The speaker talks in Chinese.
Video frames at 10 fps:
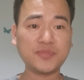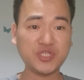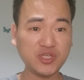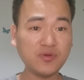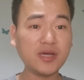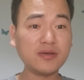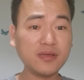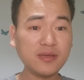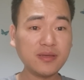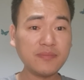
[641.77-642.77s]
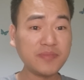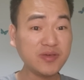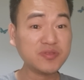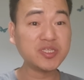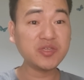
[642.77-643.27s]
希望，
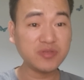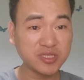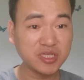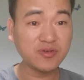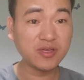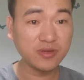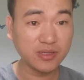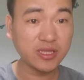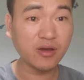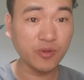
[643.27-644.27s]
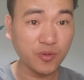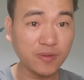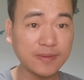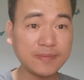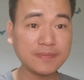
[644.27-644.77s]
没有自由的希望有个屌
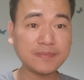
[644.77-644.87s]
用啊！